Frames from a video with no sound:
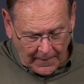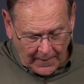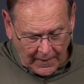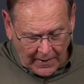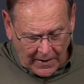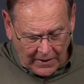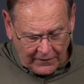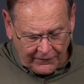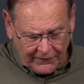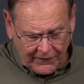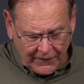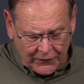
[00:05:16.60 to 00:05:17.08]

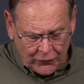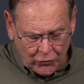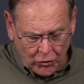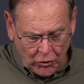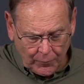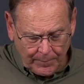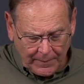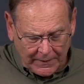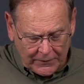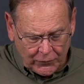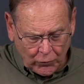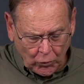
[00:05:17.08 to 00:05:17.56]
afin de ne
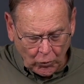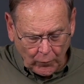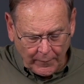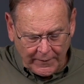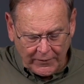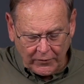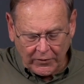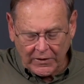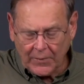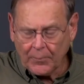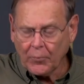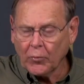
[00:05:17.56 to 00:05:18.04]
pas tomber
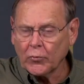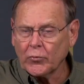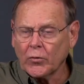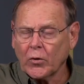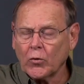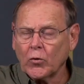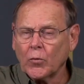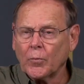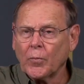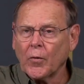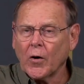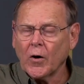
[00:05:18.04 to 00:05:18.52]

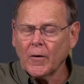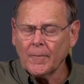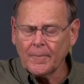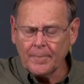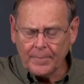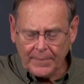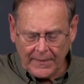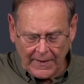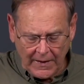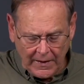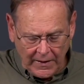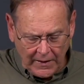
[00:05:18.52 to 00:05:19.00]
dans probe
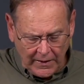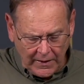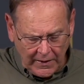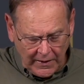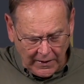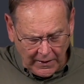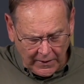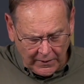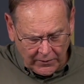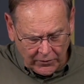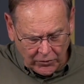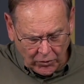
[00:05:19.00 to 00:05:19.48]

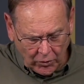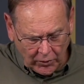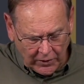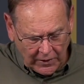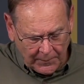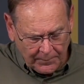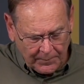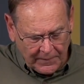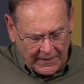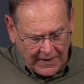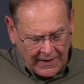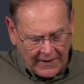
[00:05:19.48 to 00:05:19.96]
et dans
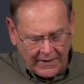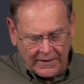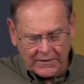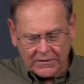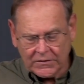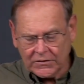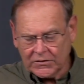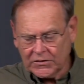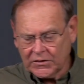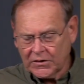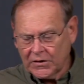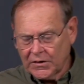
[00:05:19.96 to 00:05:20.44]
les
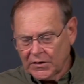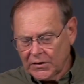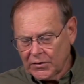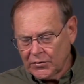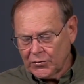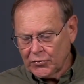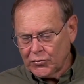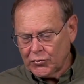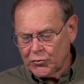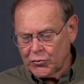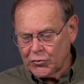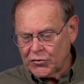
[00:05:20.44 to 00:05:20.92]
pièges
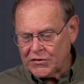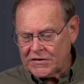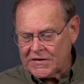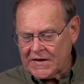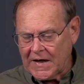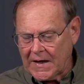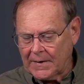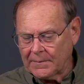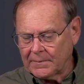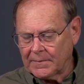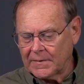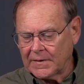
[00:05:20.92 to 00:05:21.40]
du
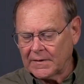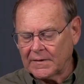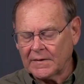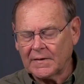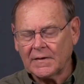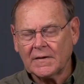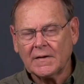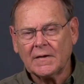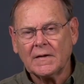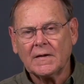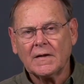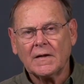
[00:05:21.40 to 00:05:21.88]
diable.
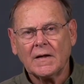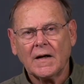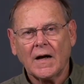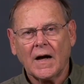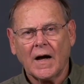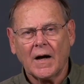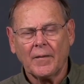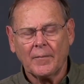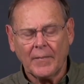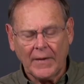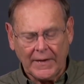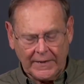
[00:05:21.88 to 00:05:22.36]

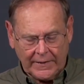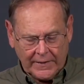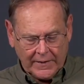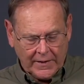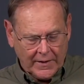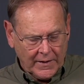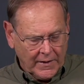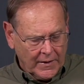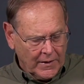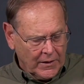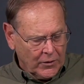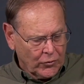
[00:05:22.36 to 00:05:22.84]
Amen.
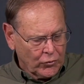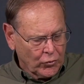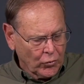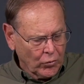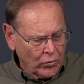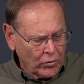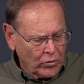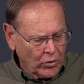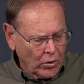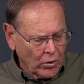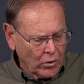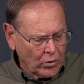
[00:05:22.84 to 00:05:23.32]

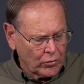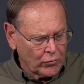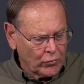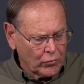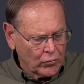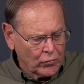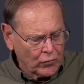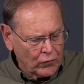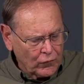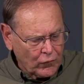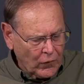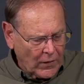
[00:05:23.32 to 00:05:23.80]
Donc quand
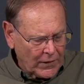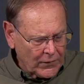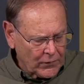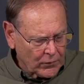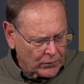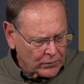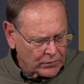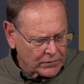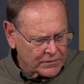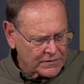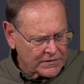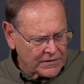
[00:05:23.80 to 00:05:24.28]
nous
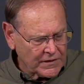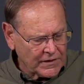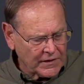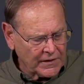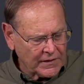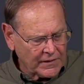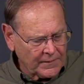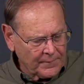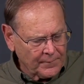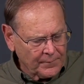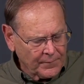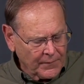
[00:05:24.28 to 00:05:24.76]
voyons
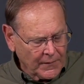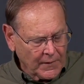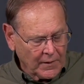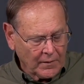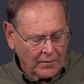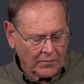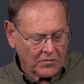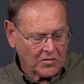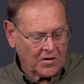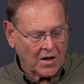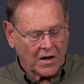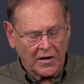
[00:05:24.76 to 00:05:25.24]
ces
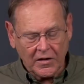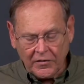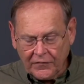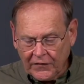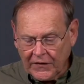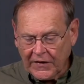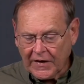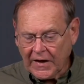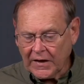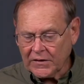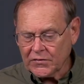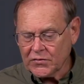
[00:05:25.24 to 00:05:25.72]

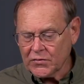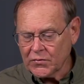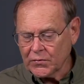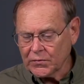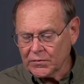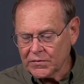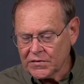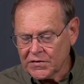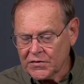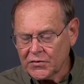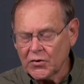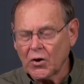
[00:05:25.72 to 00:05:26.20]

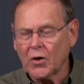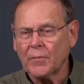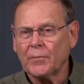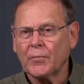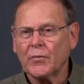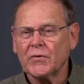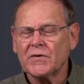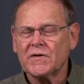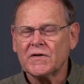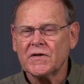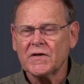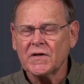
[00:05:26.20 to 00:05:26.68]
qualifications, si on
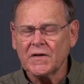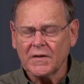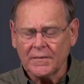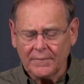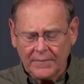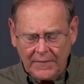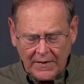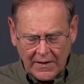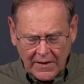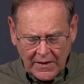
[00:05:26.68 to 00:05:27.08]
peut dire,